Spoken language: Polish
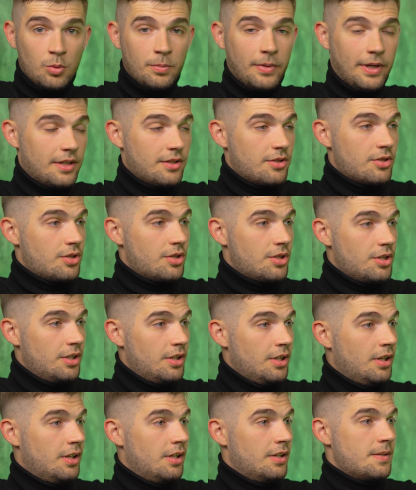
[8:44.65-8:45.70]
numer trzy,
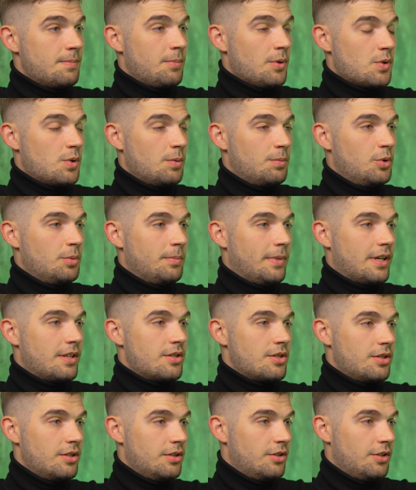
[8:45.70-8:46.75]
sposób numer
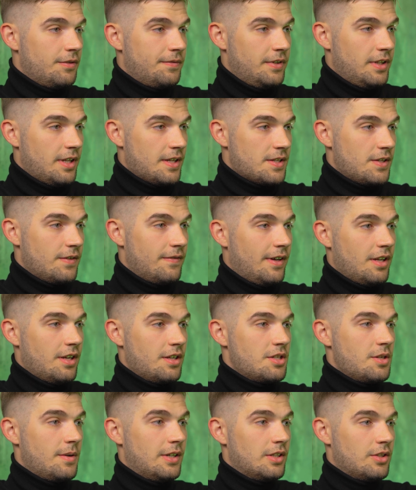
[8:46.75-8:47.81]
trzy to
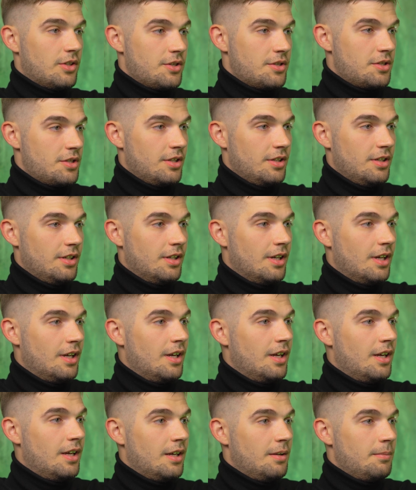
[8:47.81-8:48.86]
finansowanie działalności
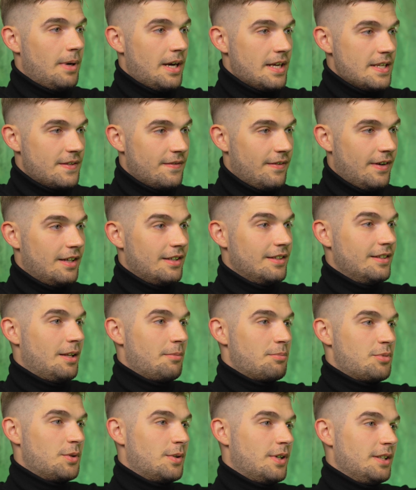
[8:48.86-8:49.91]
państwa, na
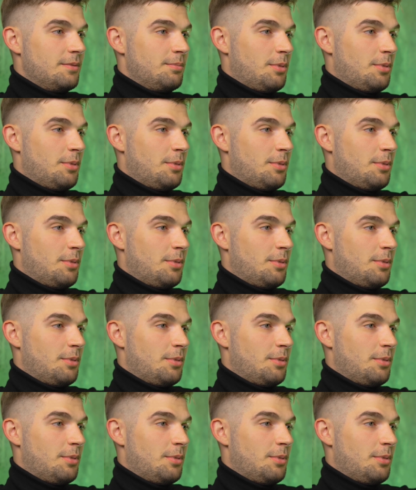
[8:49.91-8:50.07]
przykład